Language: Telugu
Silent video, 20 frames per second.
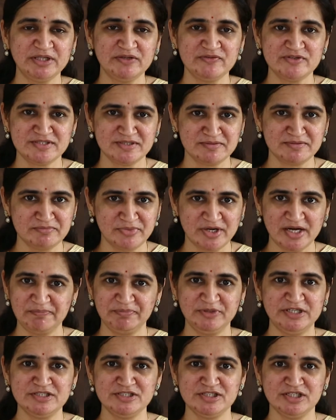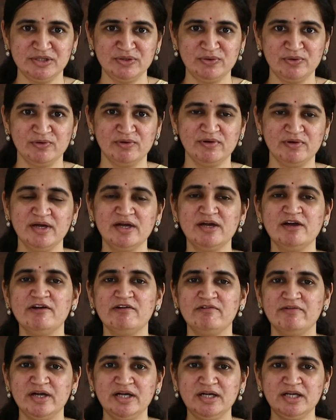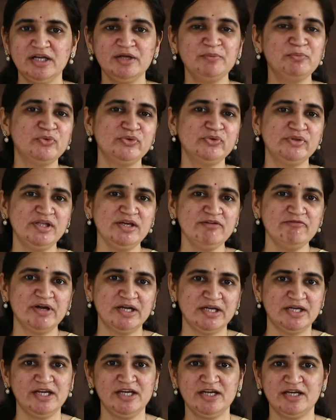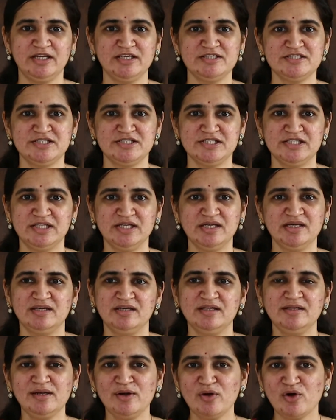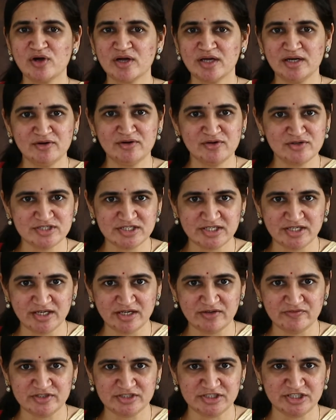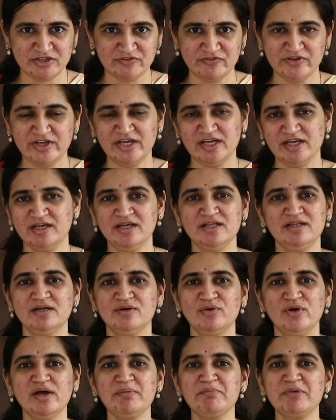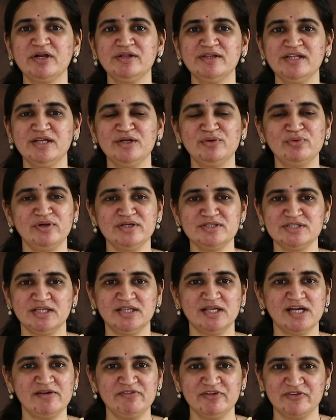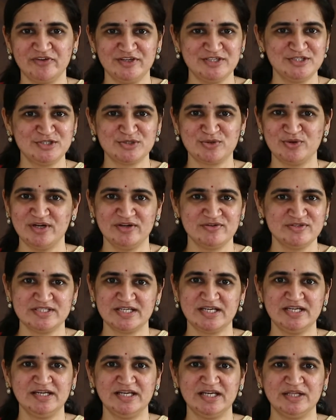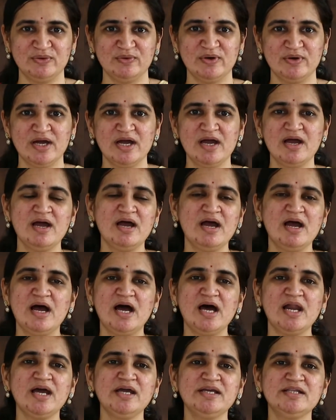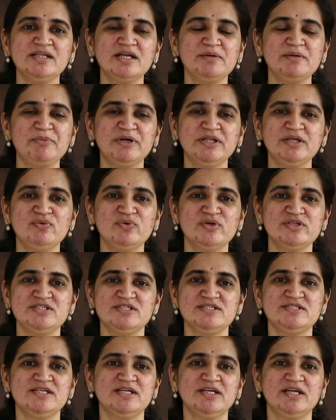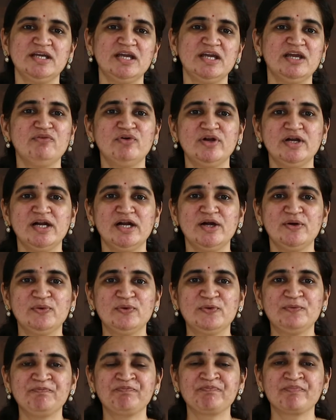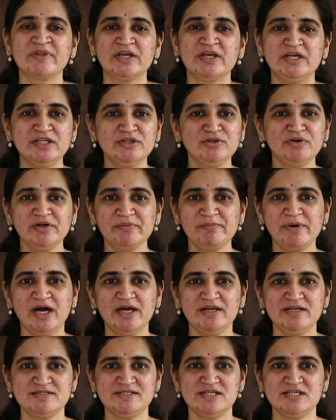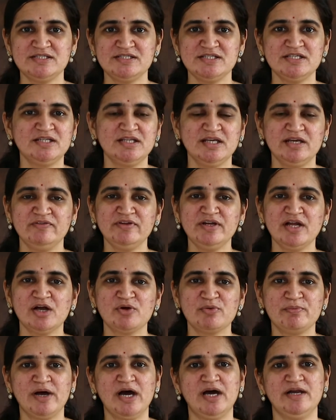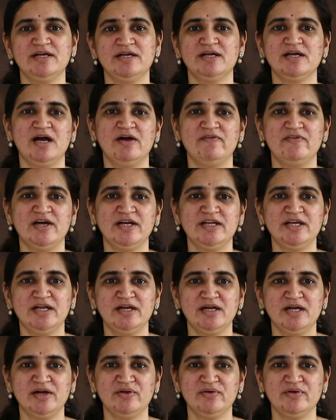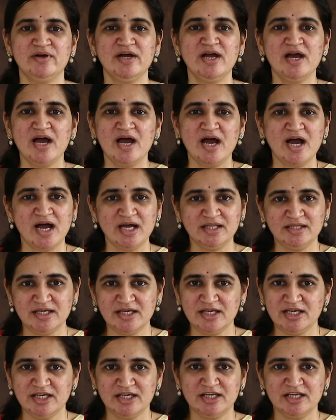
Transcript: పదవి సంప్రాప్తించిందో వెంటనే బుద్ధి వక్రీకరించింది ఇది లోకంలో జరిగే విషయమే ఇది కూడా మనం దీని గురించి అంతగా వివరించుకోని అవసరం లేదు అలా ఇంద్రపదవి వచ్చేసరికి ఏమన్నాడు ఇంద్రుడి భార్య శచీదేవి నాకు భార్య కావాలి అన్నాడు అది